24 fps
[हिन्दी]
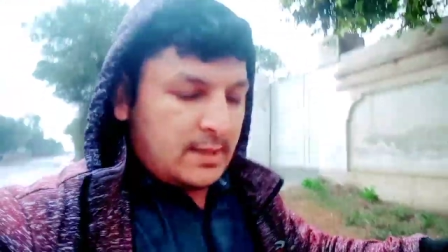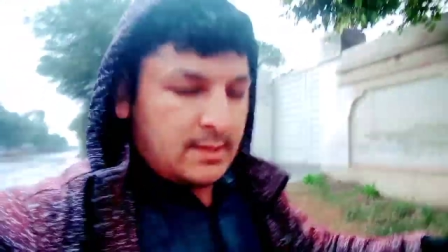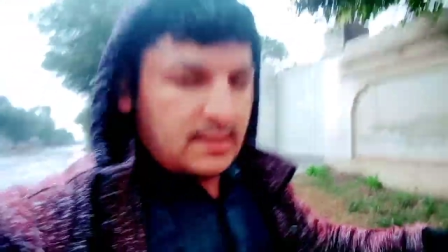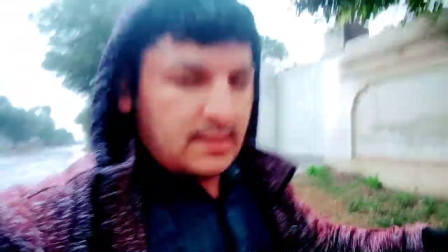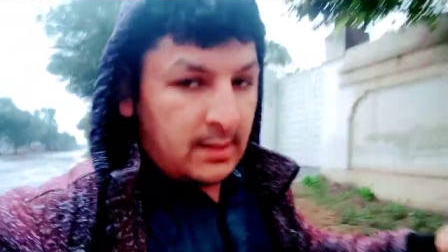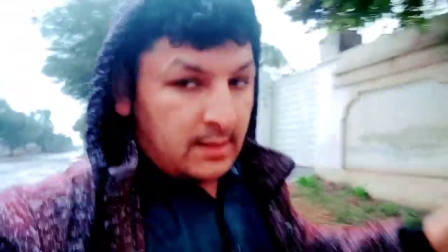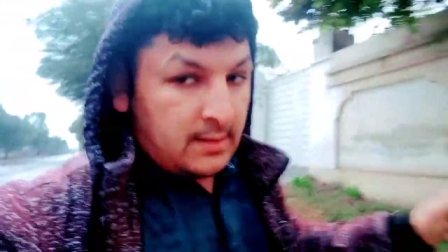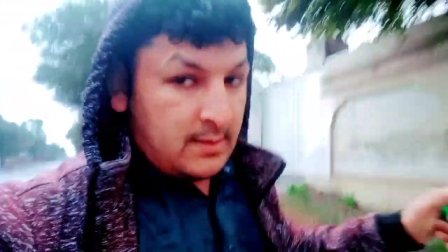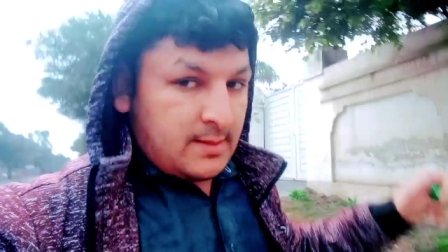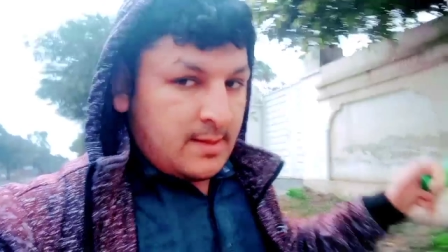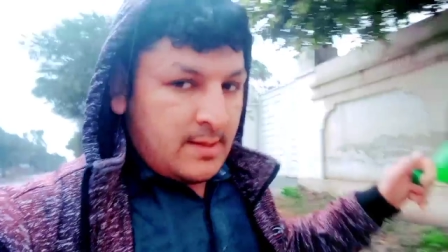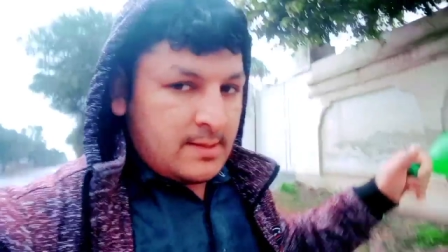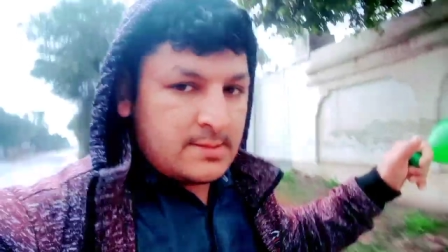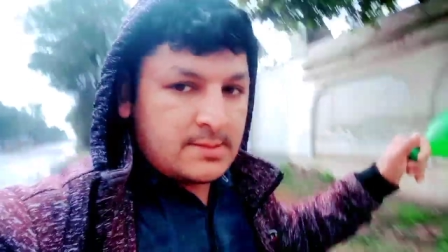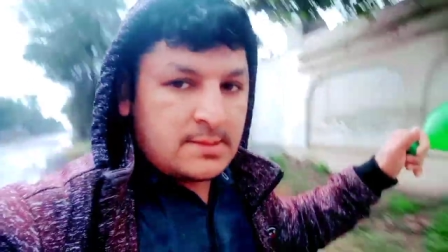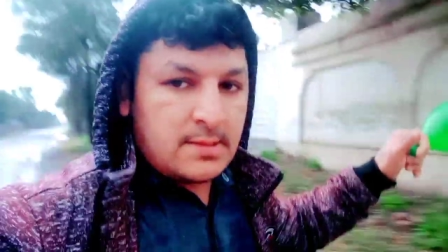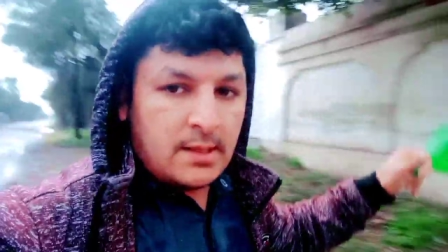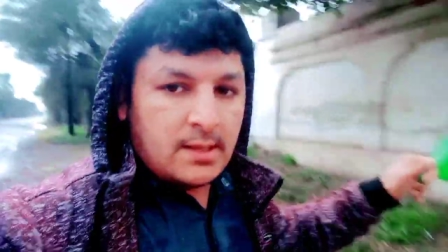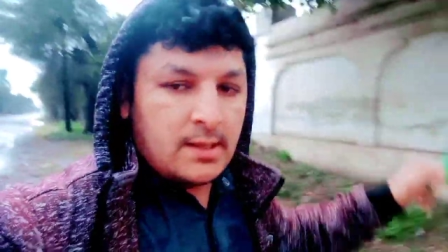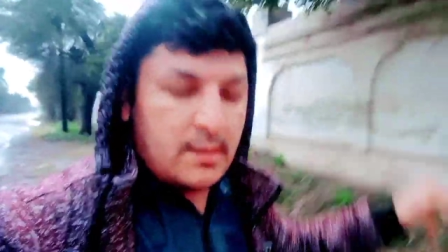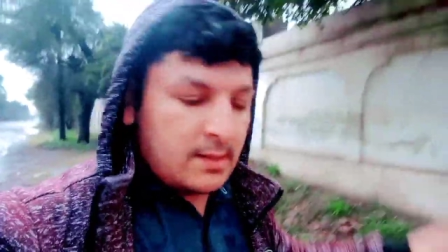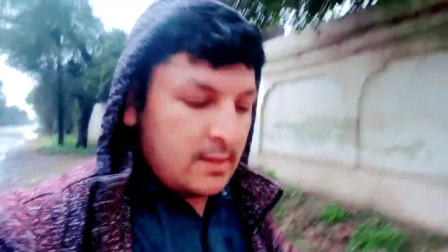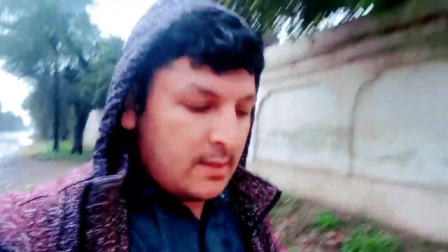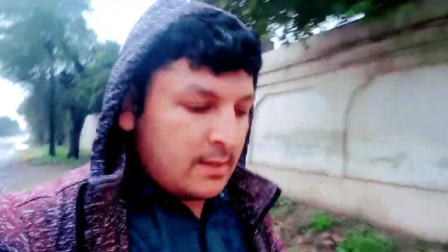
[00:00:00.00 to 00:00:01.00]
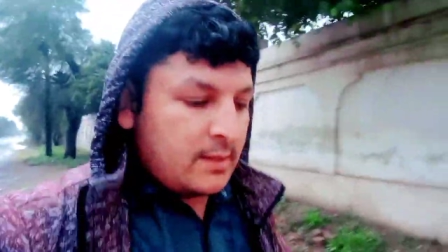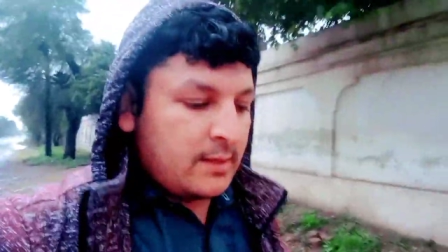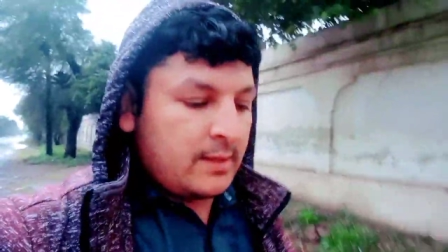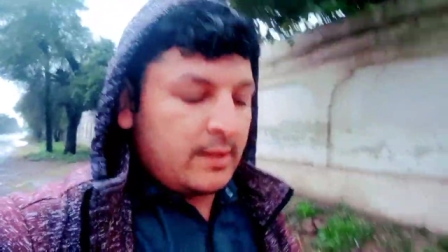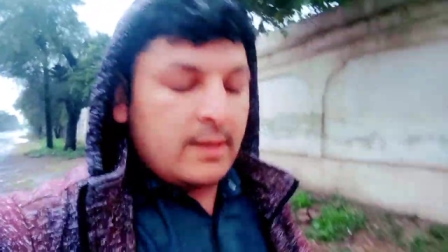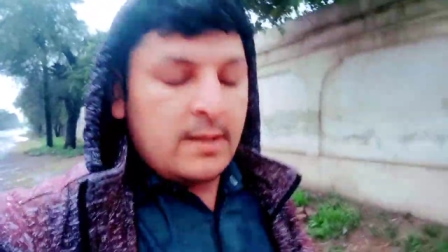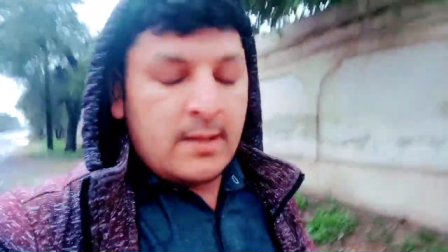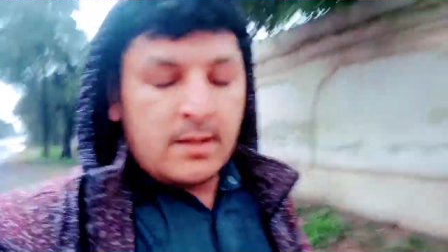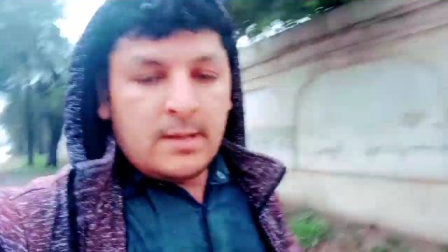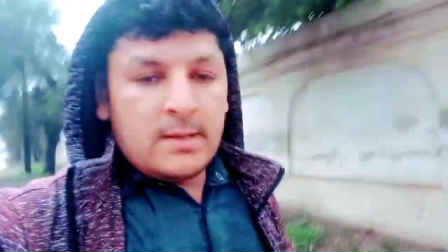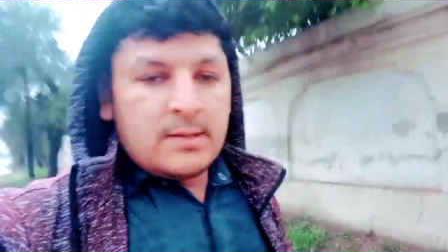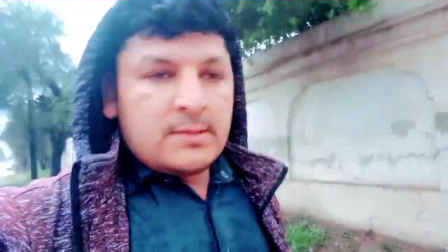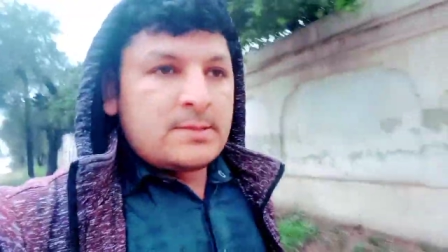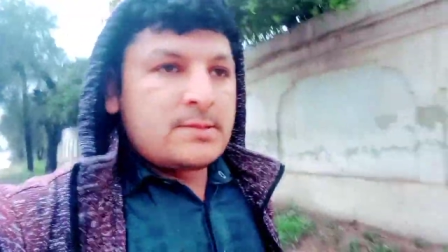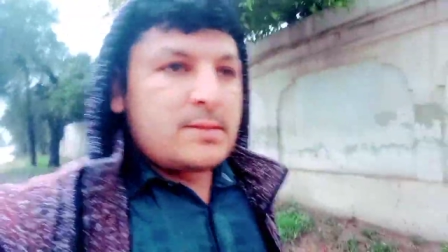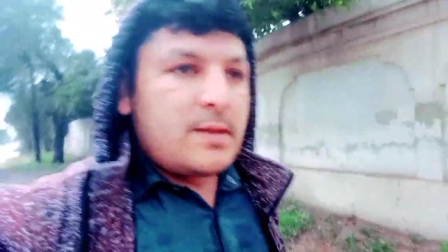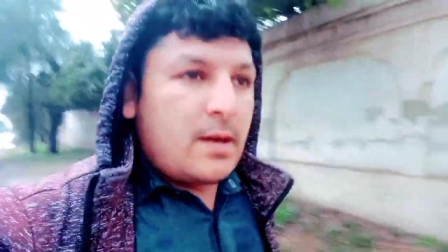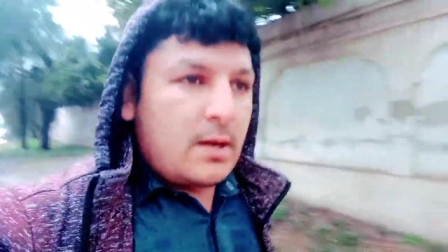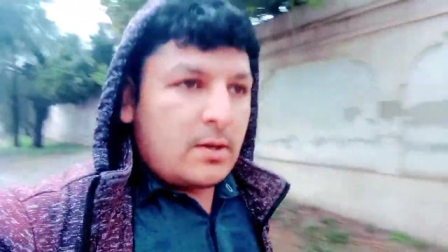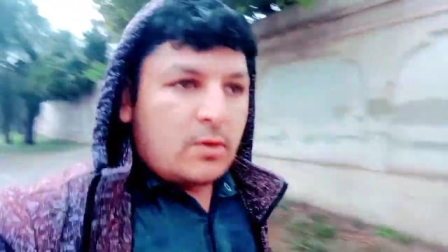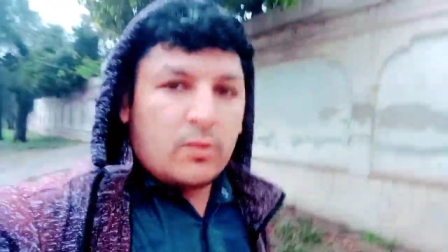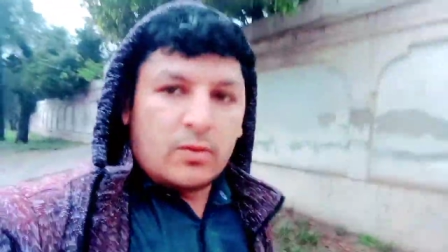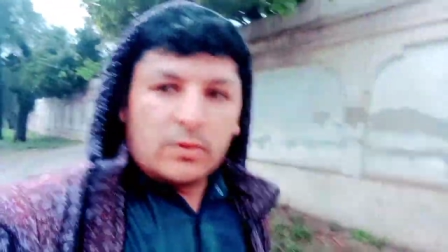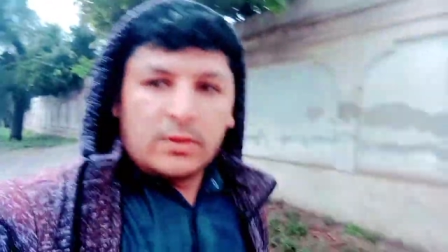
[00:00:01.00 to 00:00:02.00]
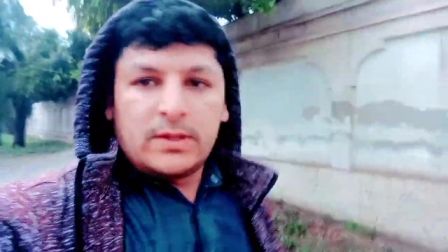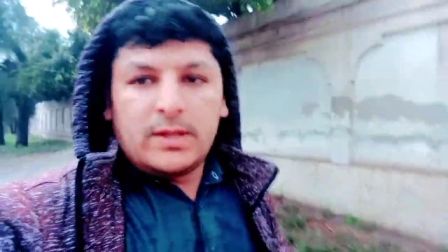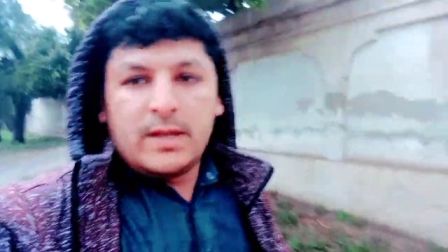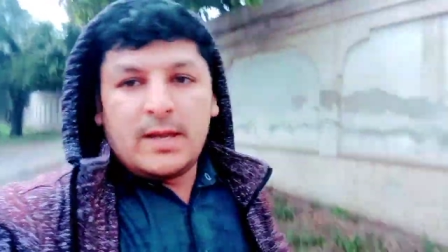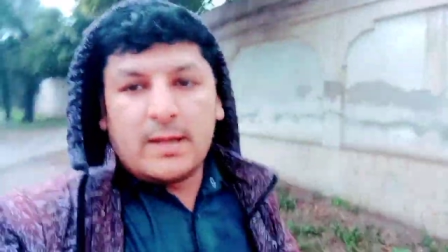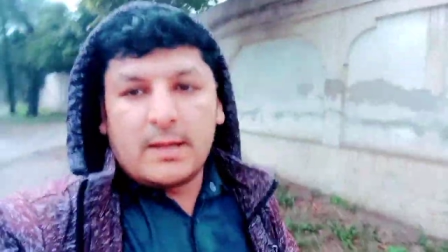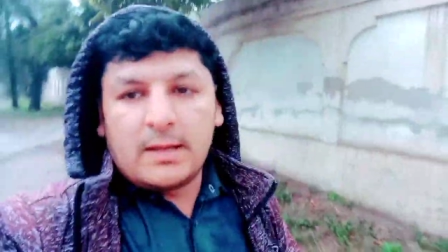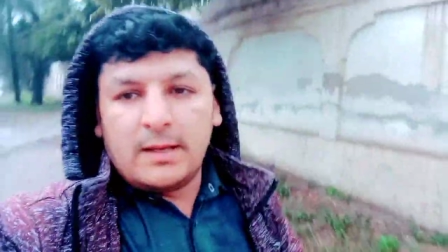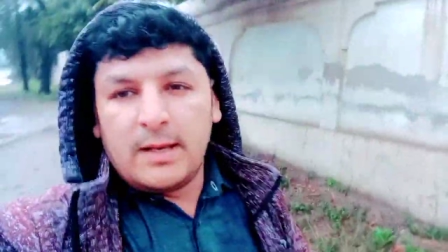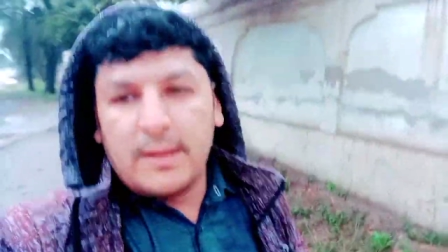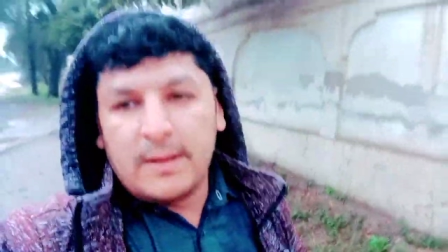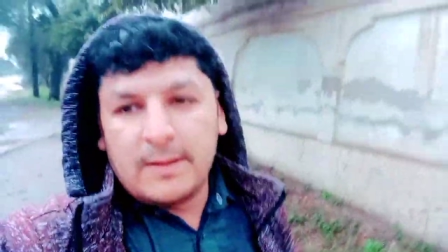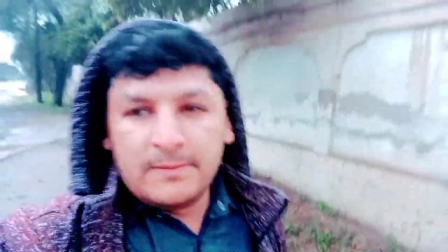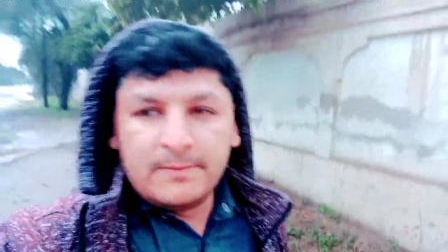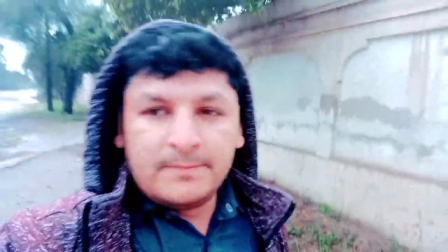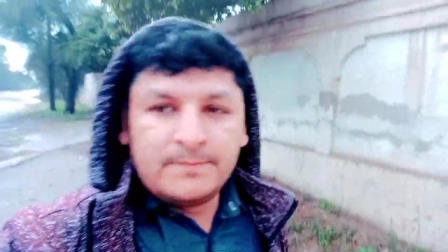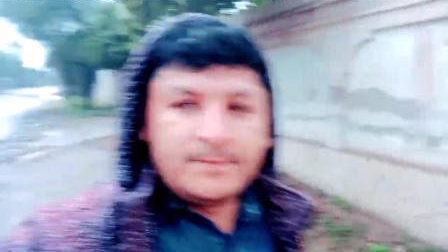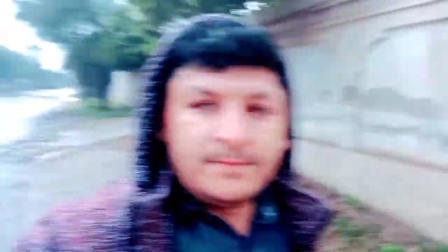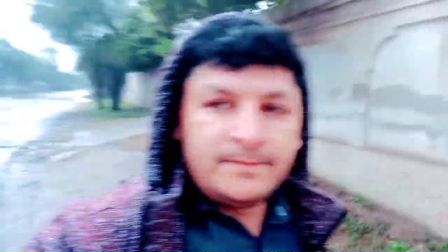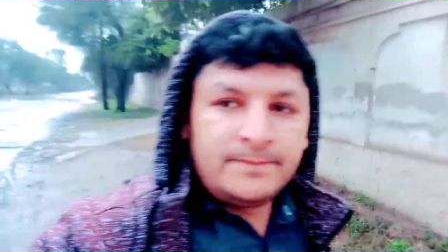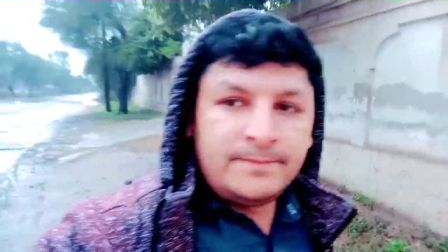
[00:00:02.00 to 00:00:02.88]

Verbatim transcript: चेक करते हैं स्टार्ट करके स्टार्ट होती है कि नहीं